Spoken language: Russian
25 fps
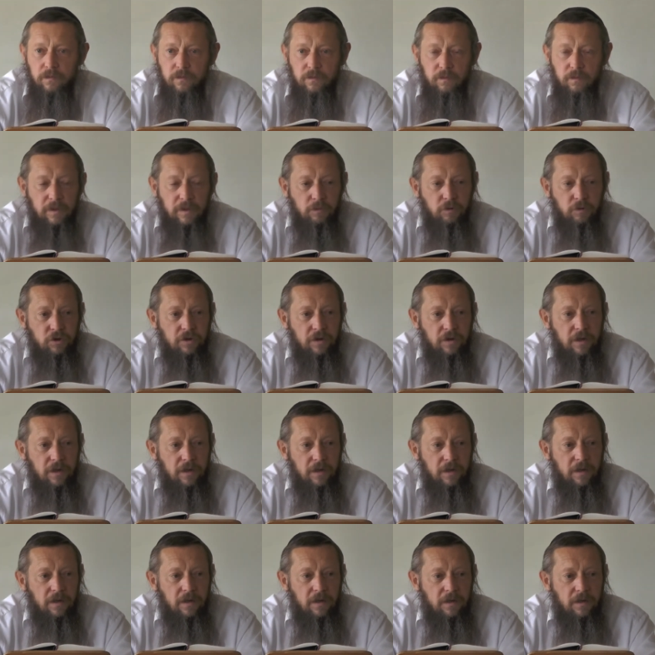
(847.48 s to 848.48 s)
Потому что,
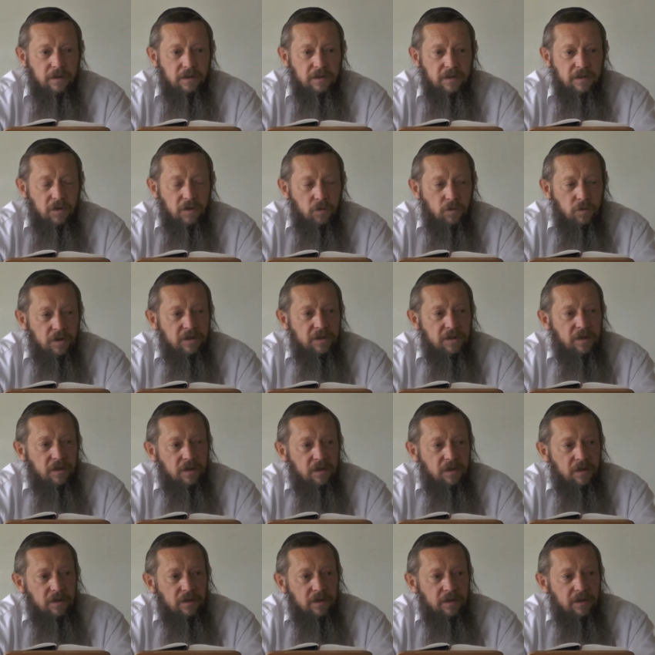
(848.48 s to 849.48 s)
э, с одной
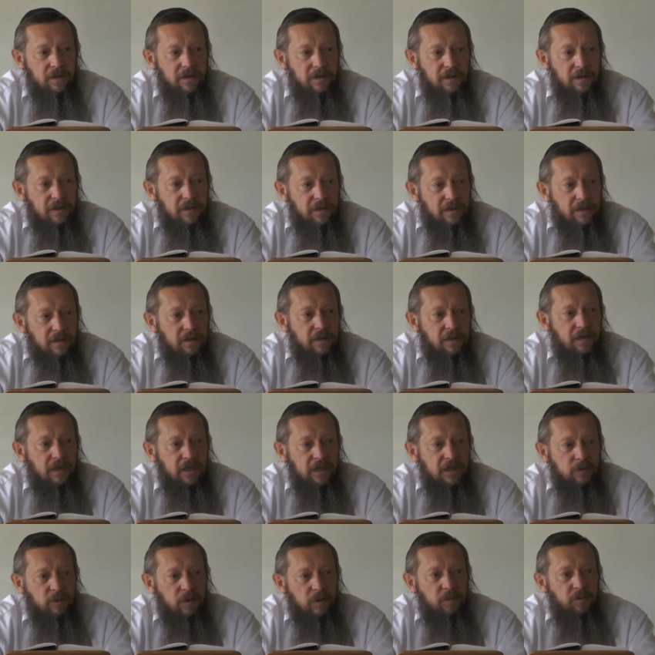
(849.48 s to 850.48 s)
стороны,
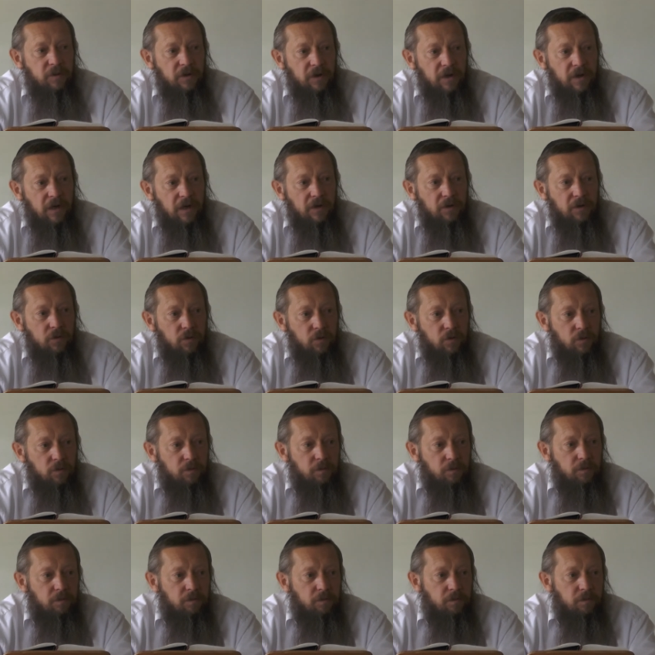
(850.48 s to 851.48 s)
нас подпирает
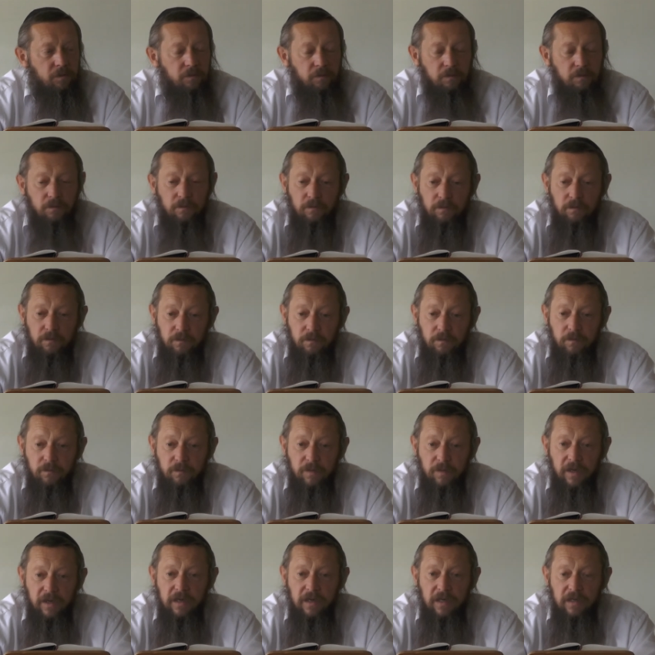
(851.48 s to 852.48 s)

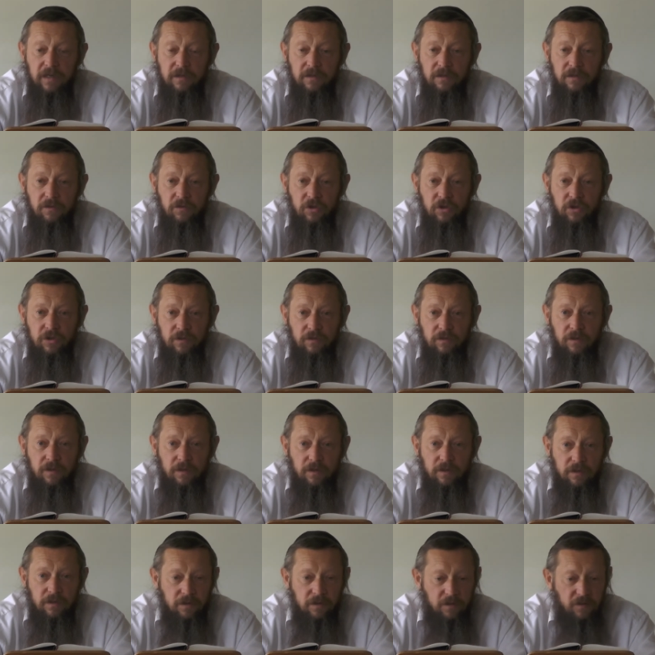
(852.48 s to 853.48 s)
приказ Всевышнего
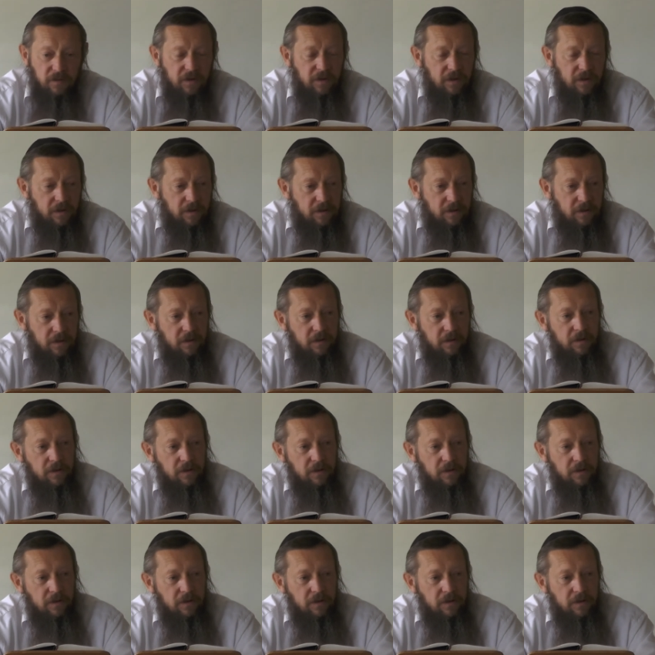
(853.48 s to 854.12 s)
двигаться.